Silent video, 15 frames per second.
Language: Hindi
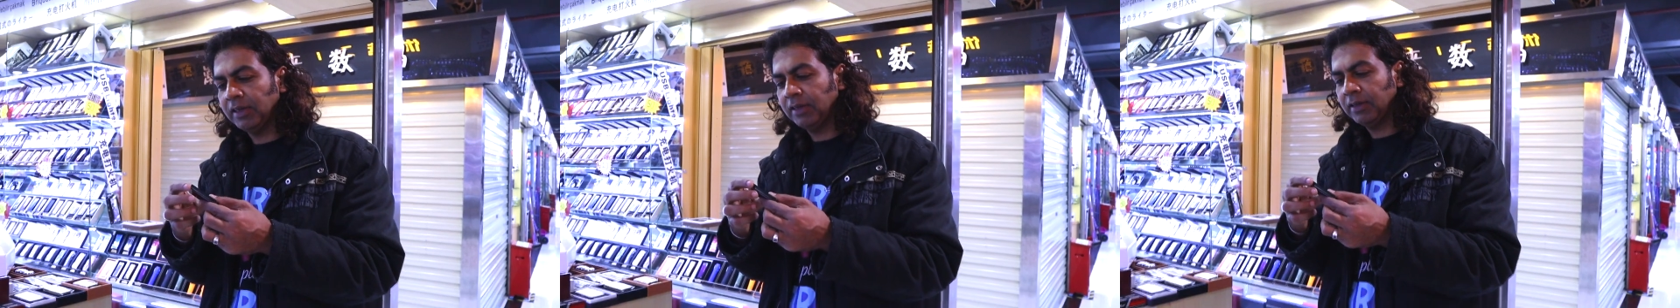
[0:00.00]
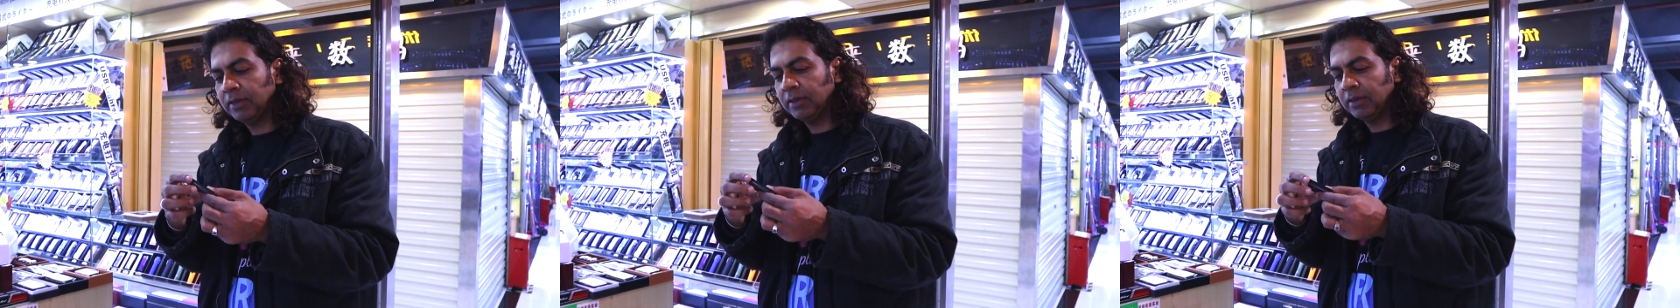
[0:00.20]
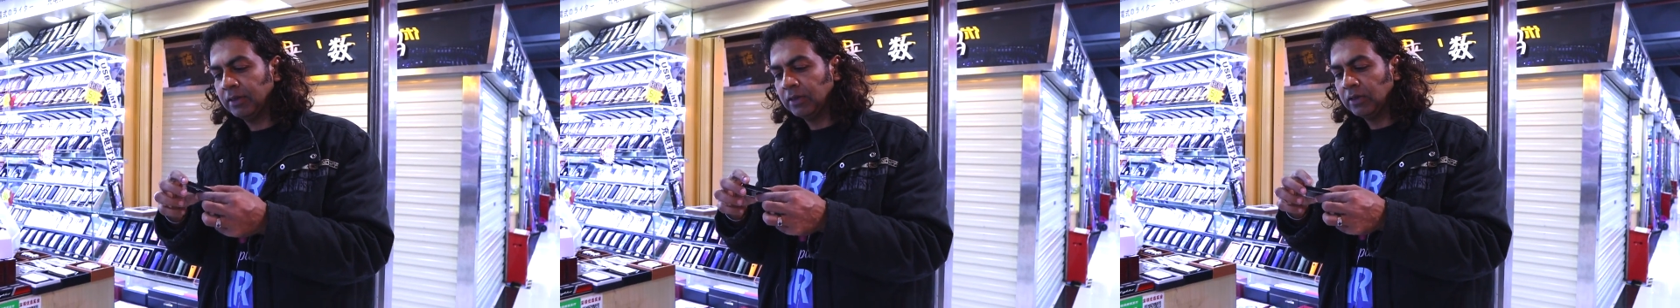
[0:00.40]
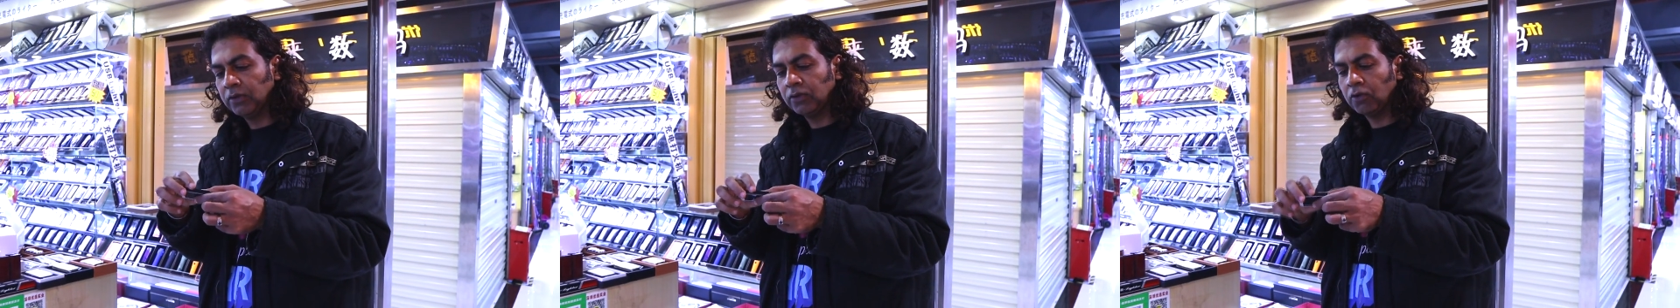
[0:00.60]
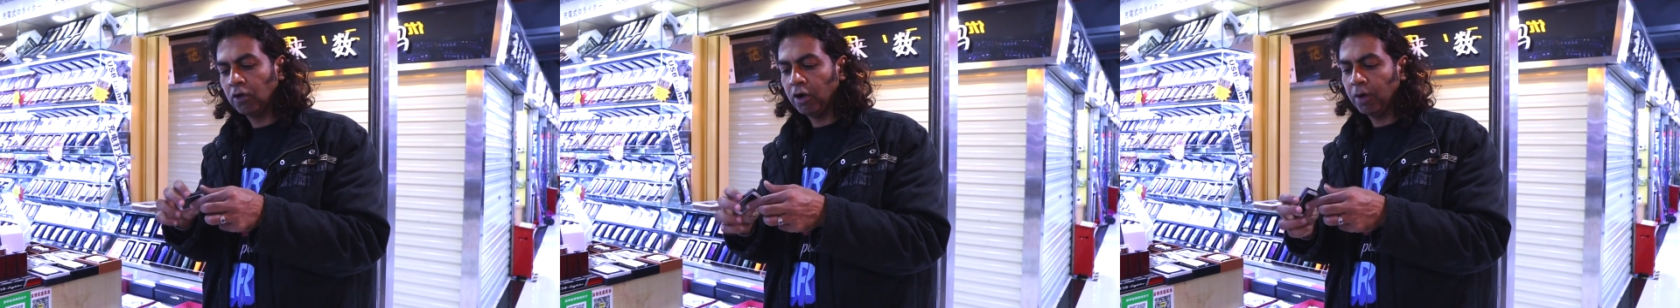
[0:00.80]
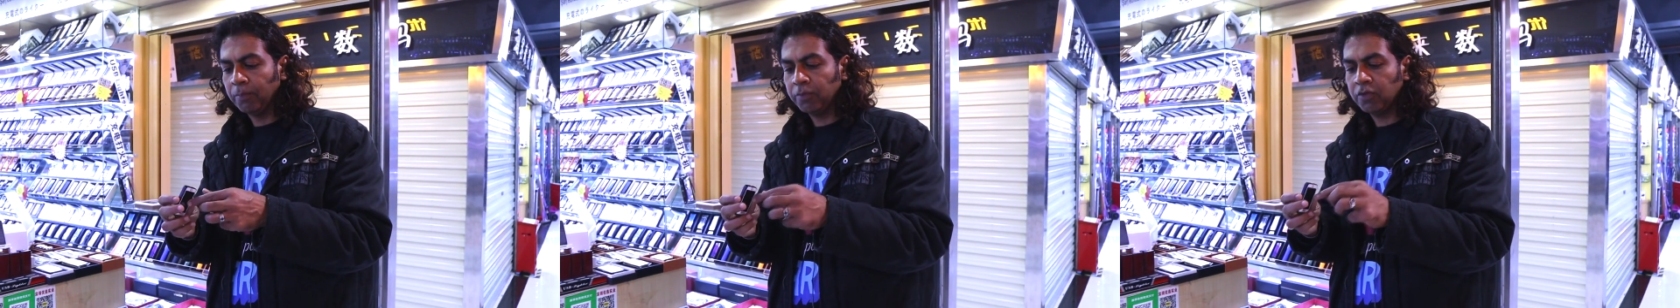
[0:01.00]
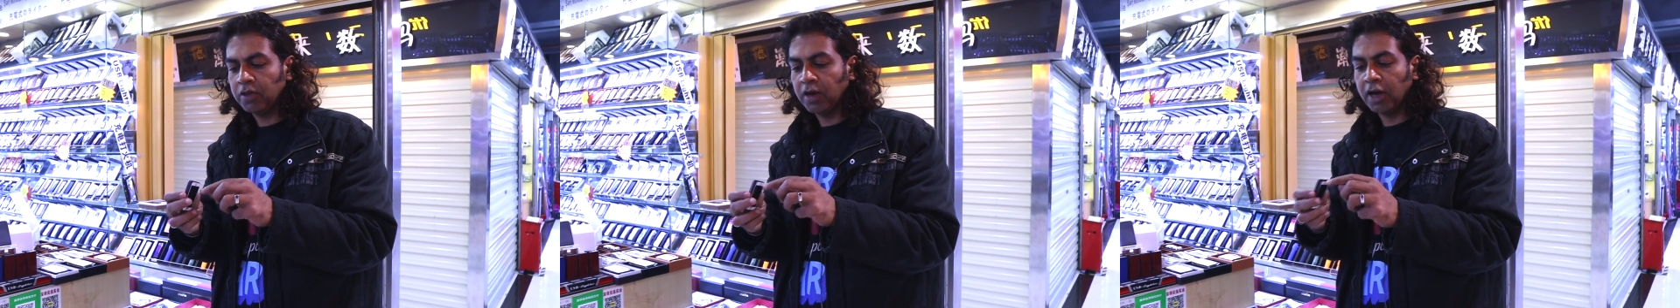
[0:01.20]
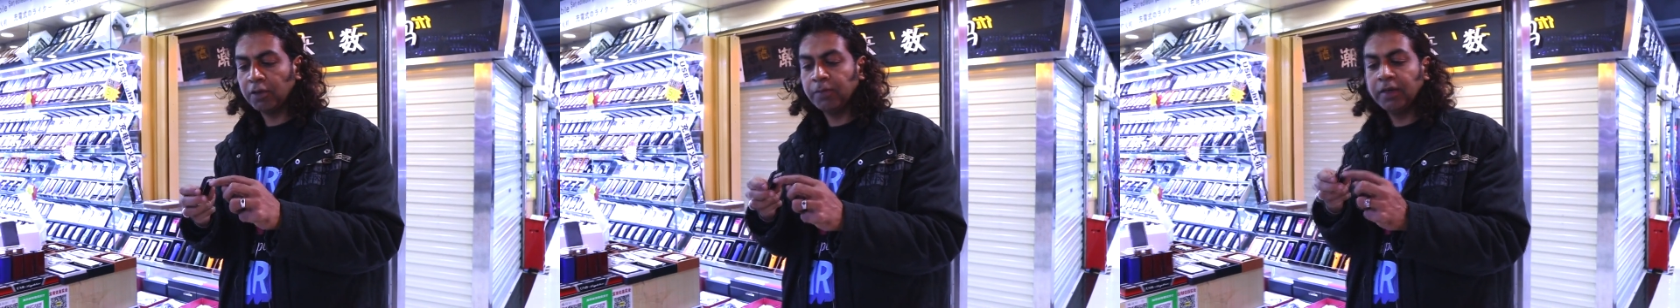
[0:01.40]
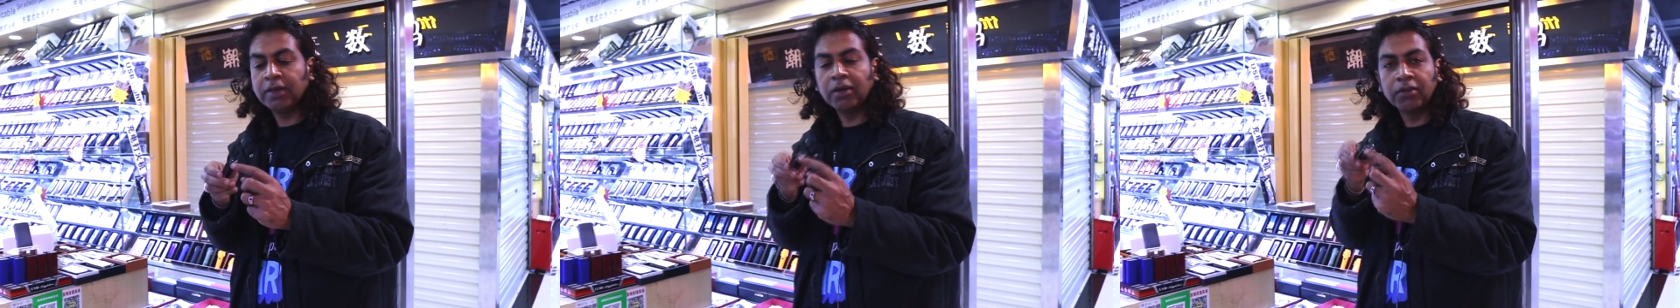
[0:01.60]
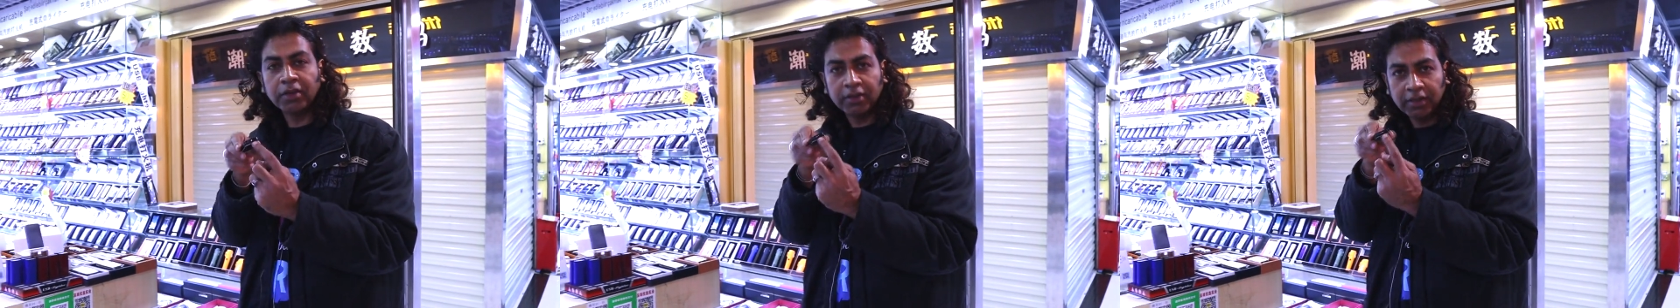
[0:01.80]
है इसको आप चार्ज भी
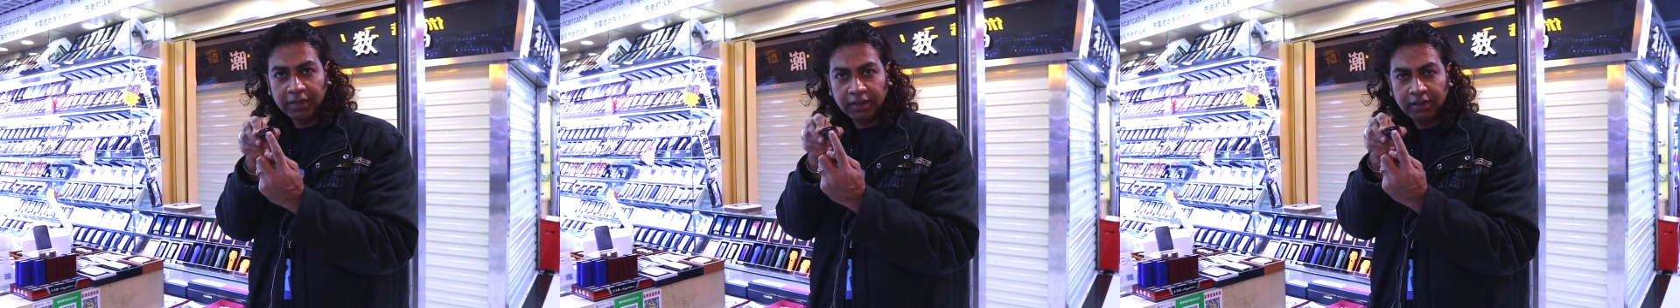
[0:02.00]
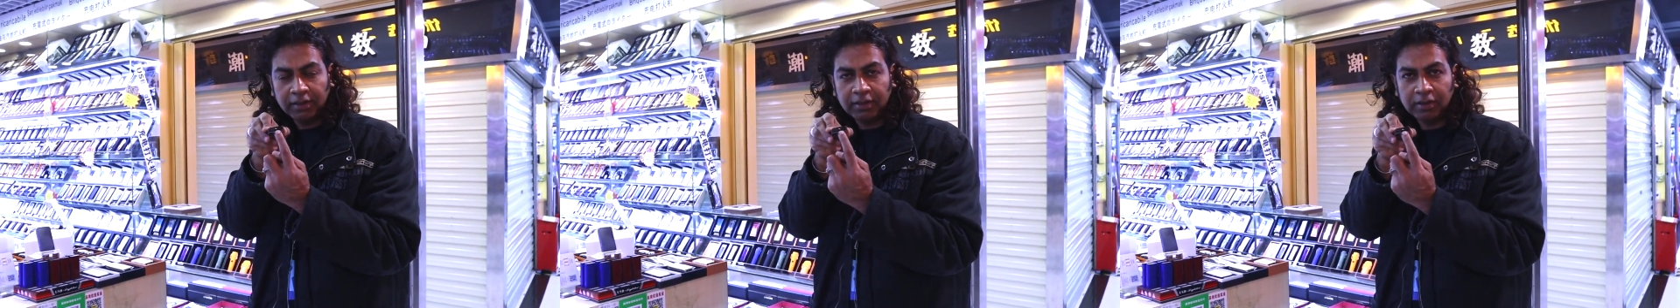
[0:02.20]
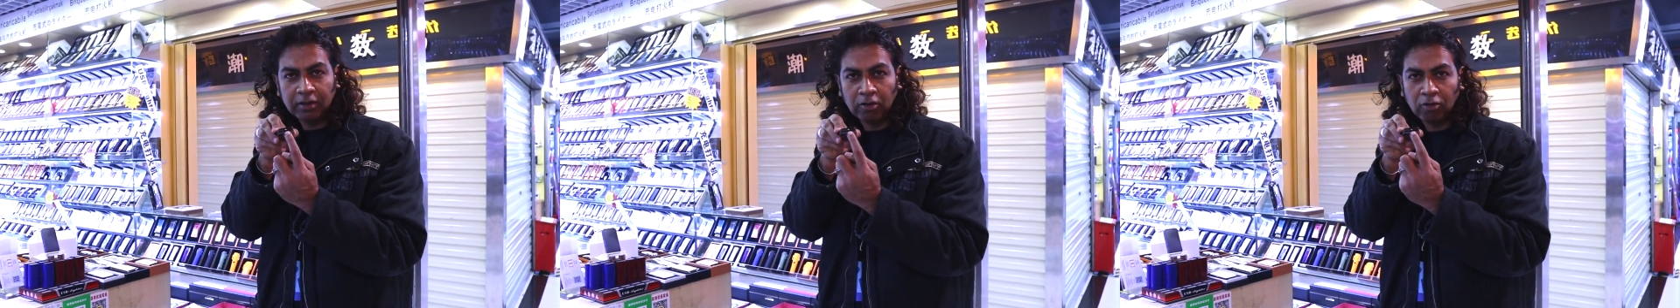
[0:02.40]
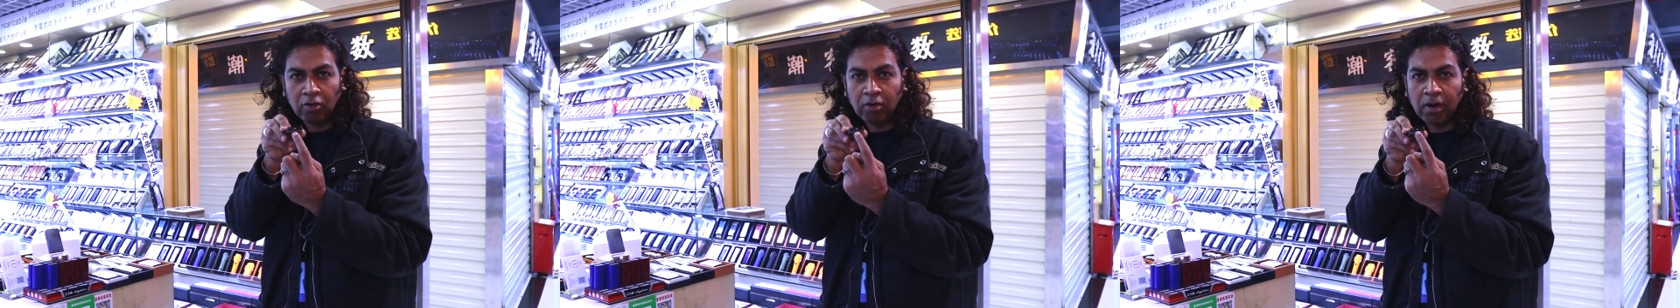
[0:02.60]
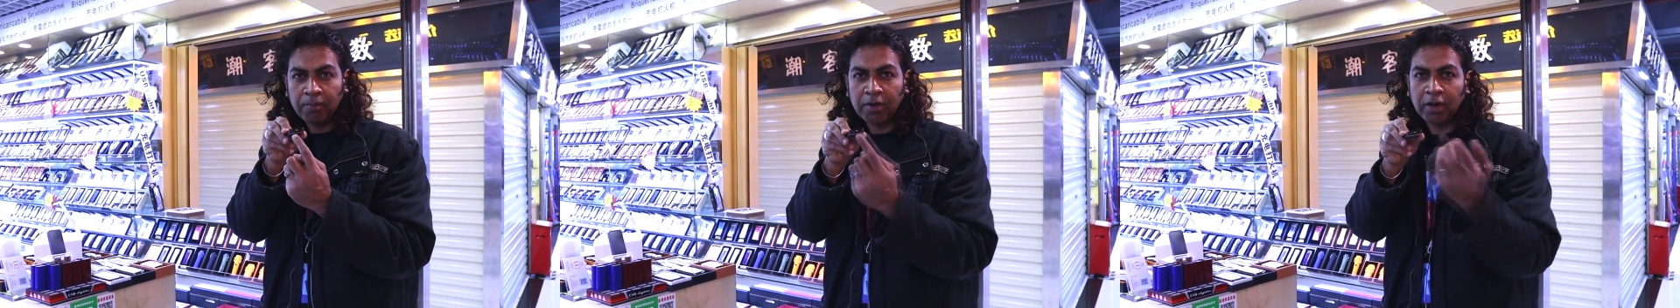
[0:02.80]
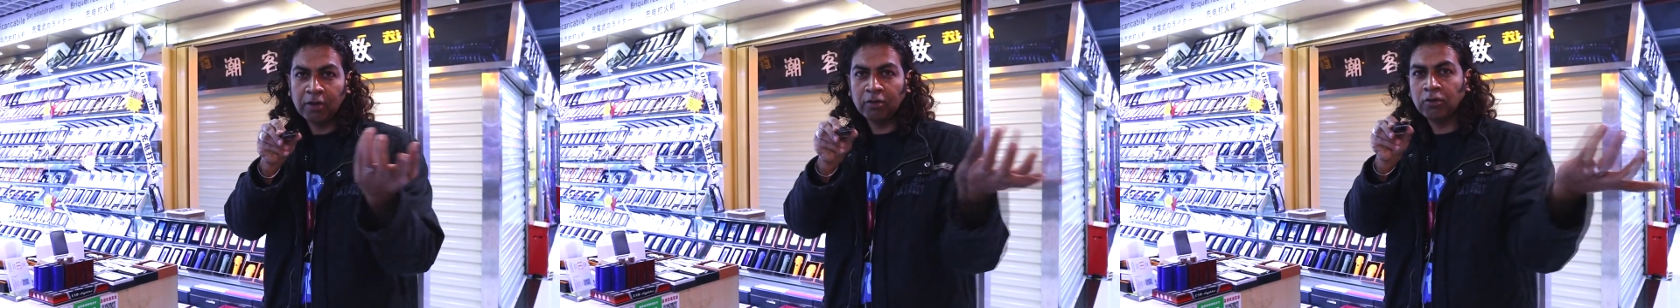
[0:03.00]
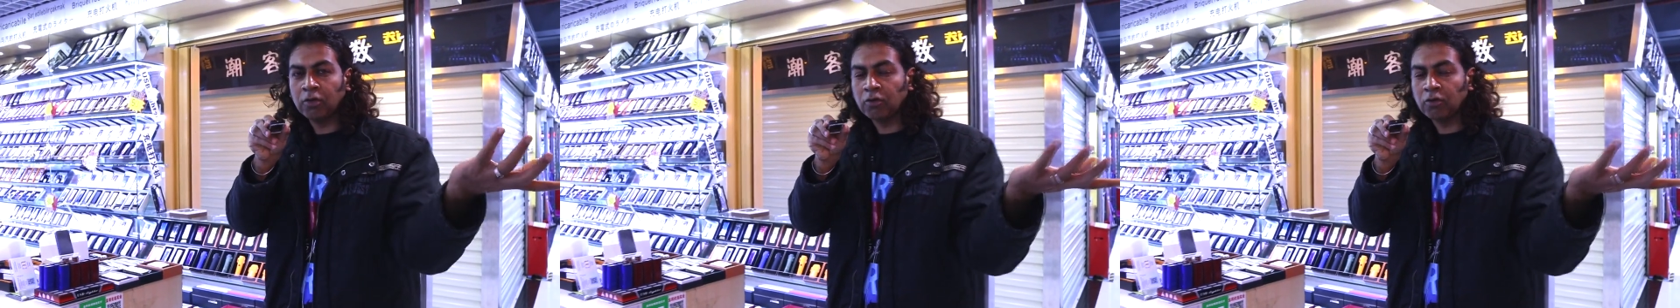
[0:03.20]
कर सकते हैं वो आपका